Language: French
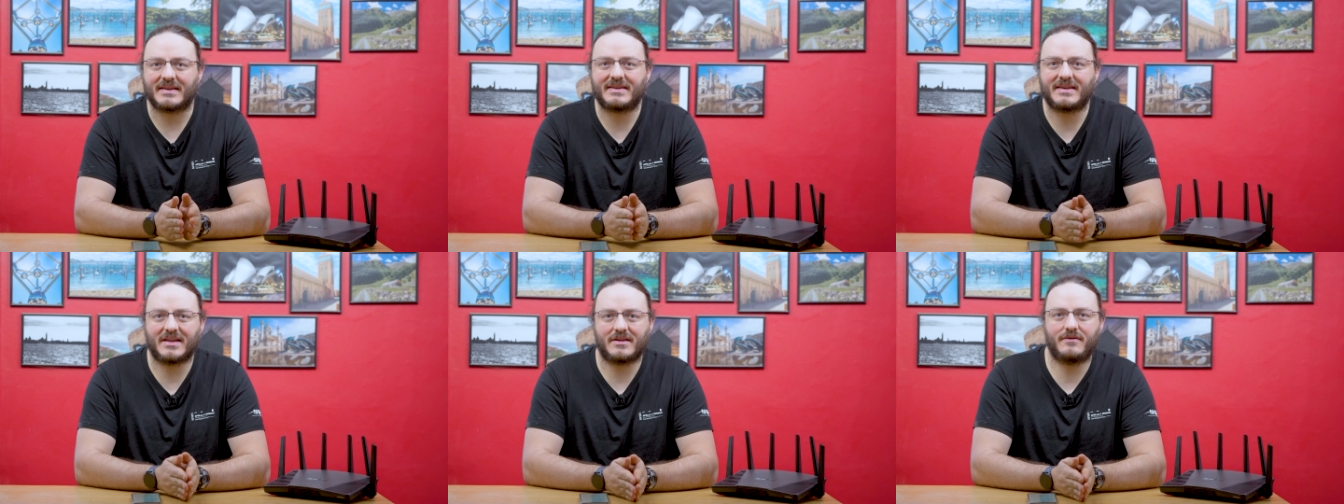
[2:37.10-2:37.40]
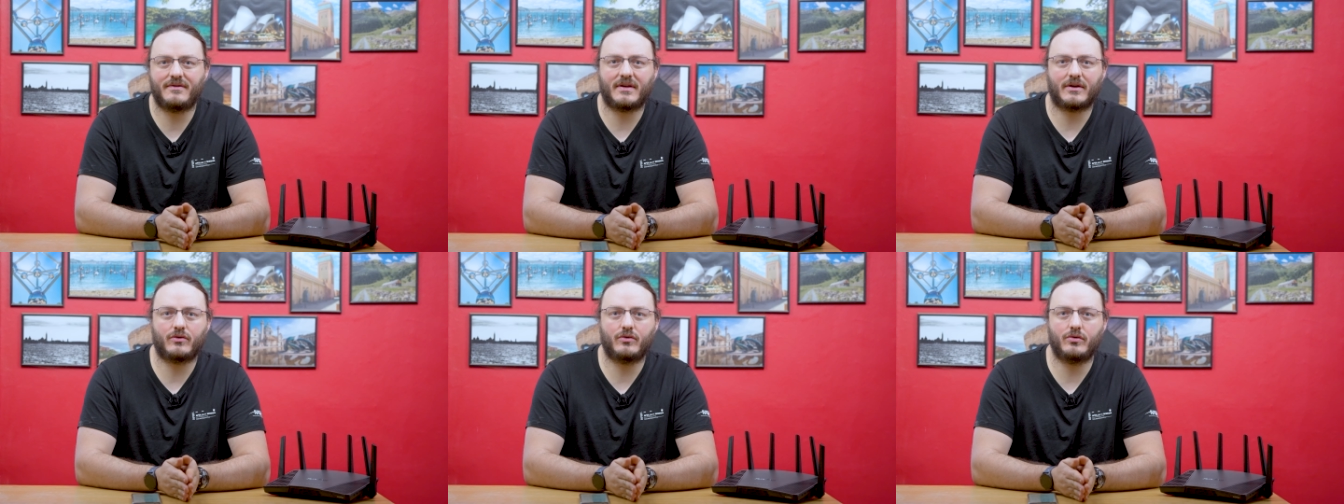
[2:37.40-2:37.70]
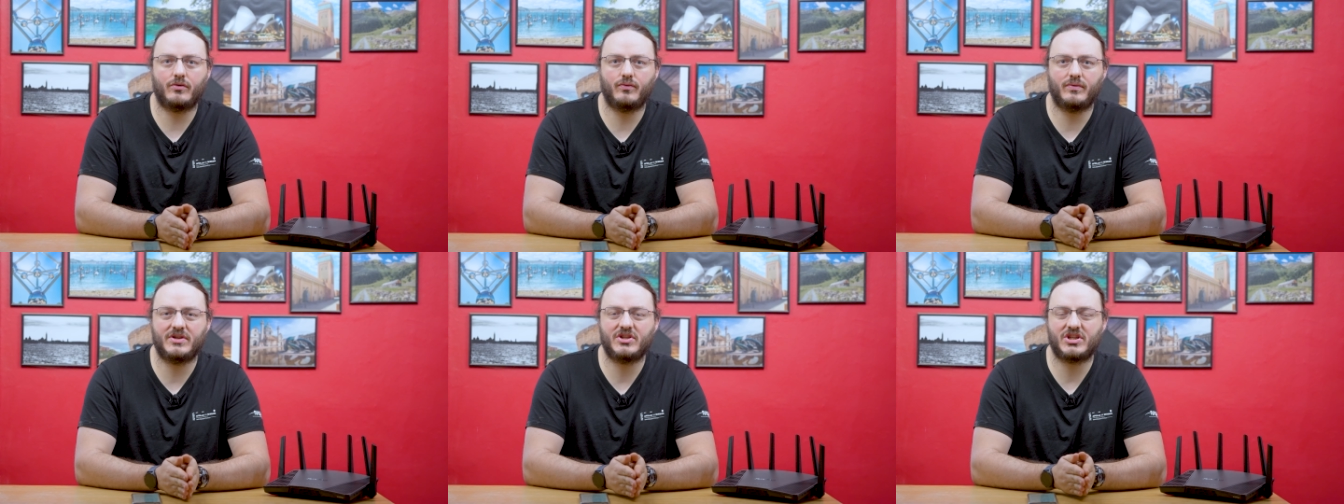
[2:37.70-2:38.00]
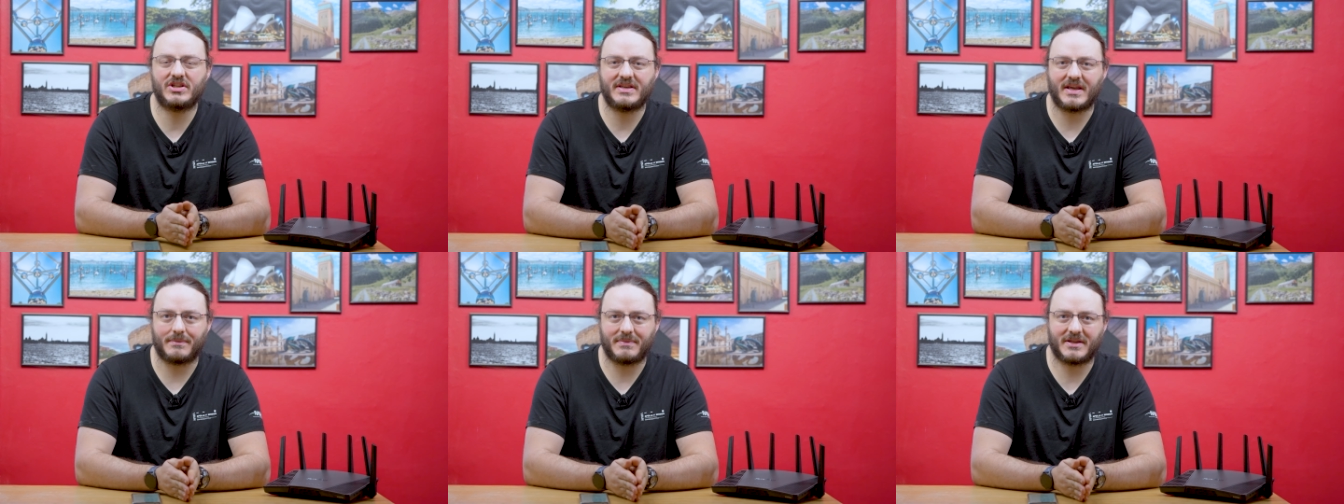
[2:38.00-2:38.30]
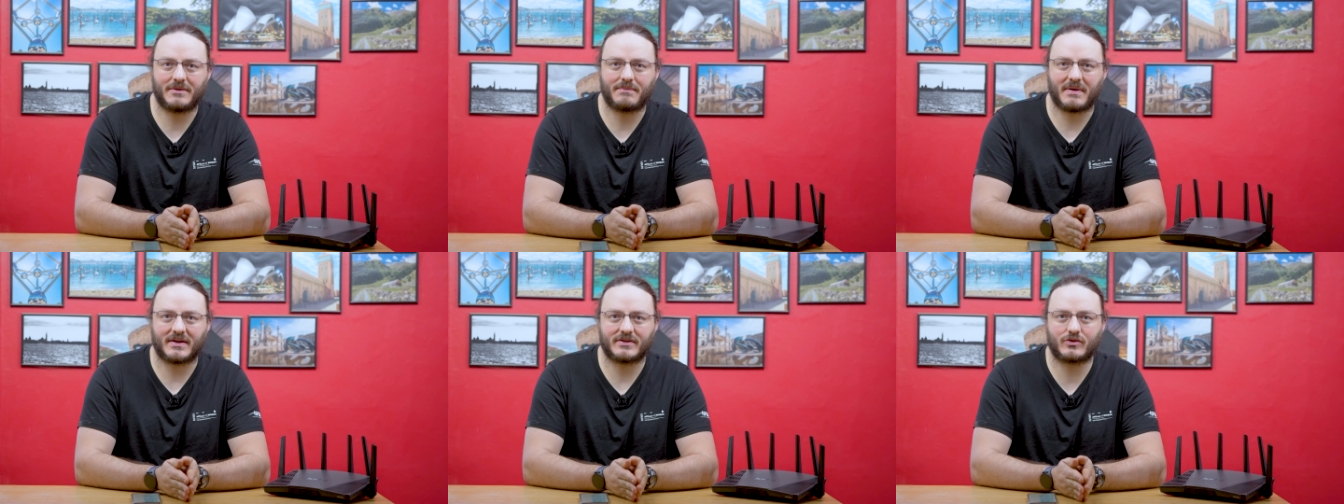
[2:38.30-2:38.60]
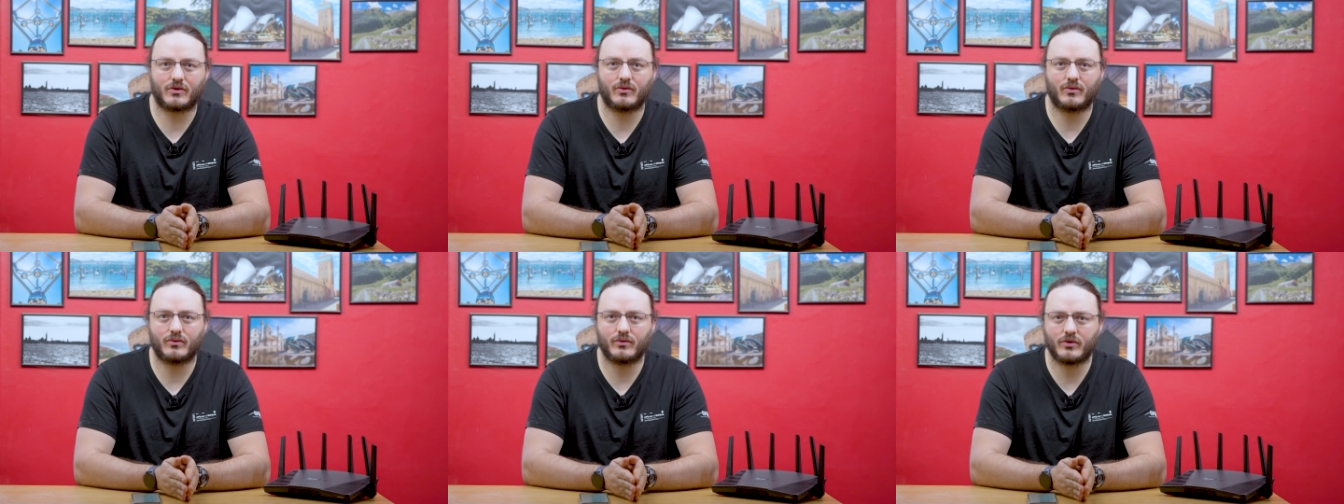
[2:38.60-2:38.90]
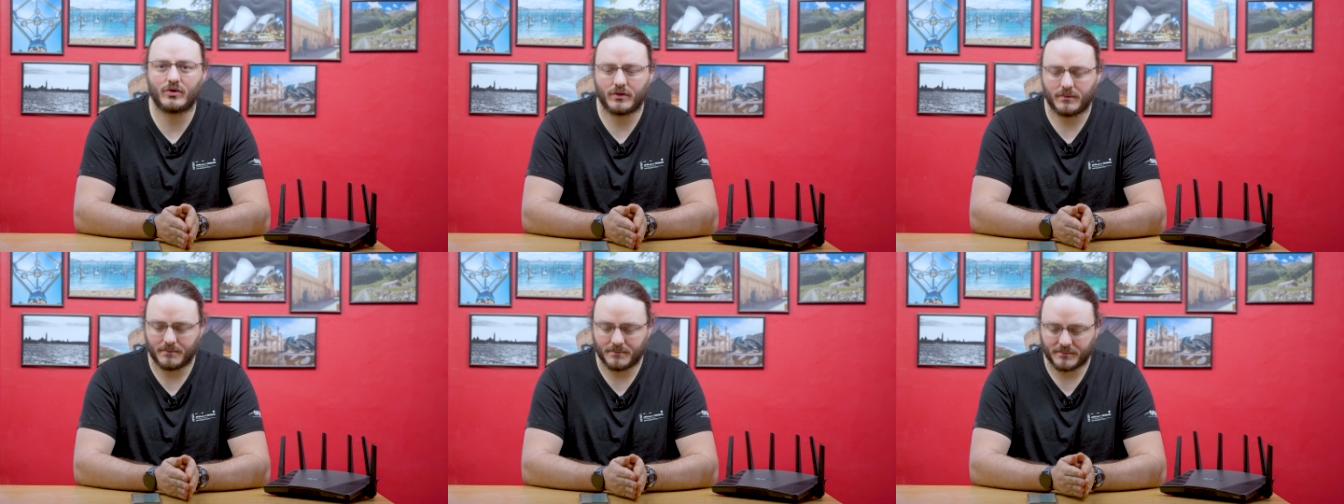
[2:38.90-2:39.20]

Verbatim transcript: 4,8 gigabits par seconde,